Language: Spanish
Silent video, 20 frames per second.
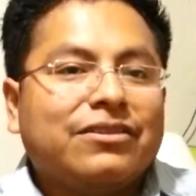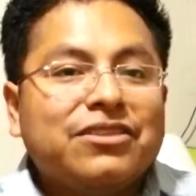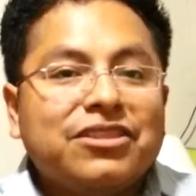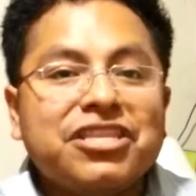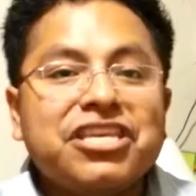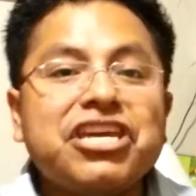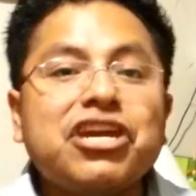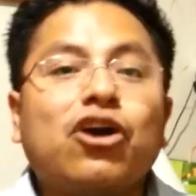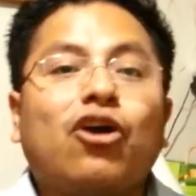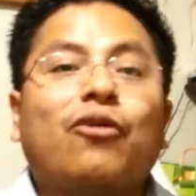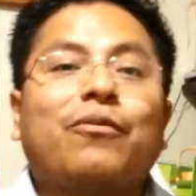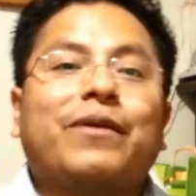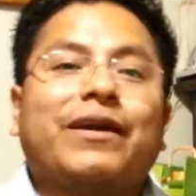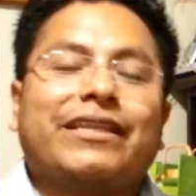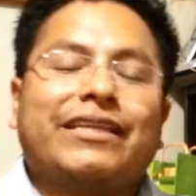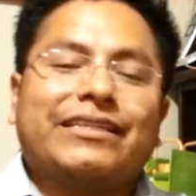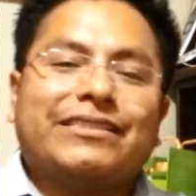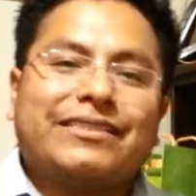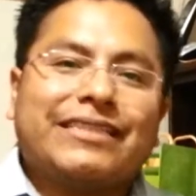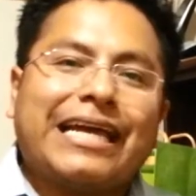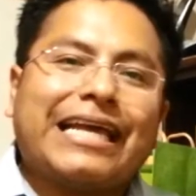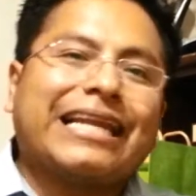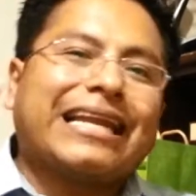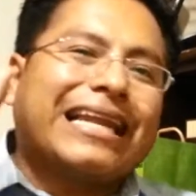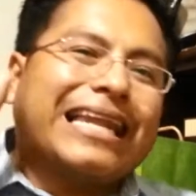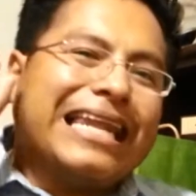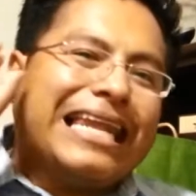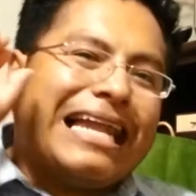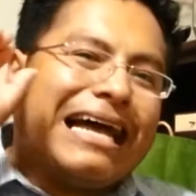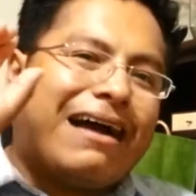ni obedecer
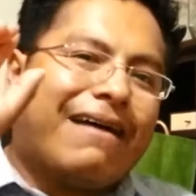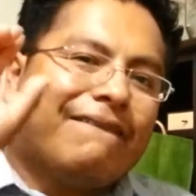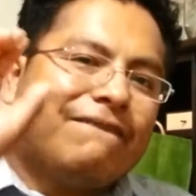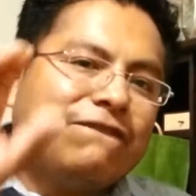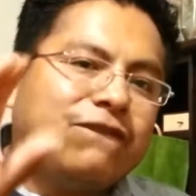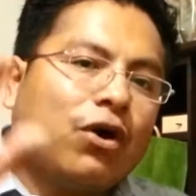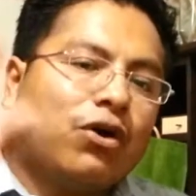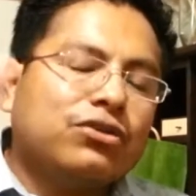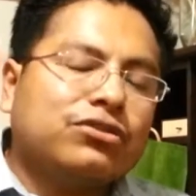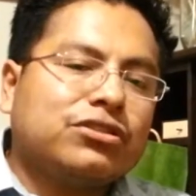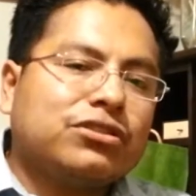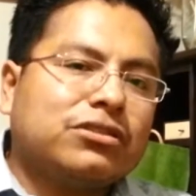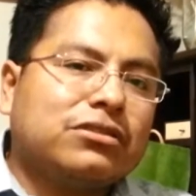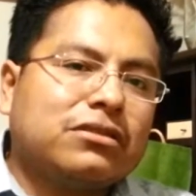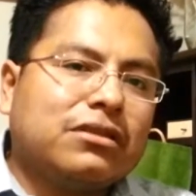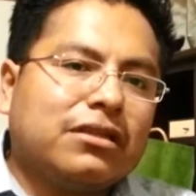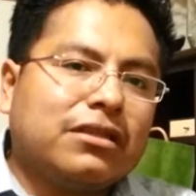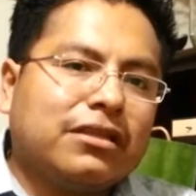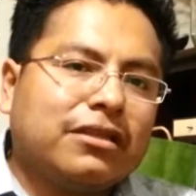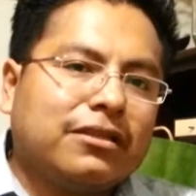la voz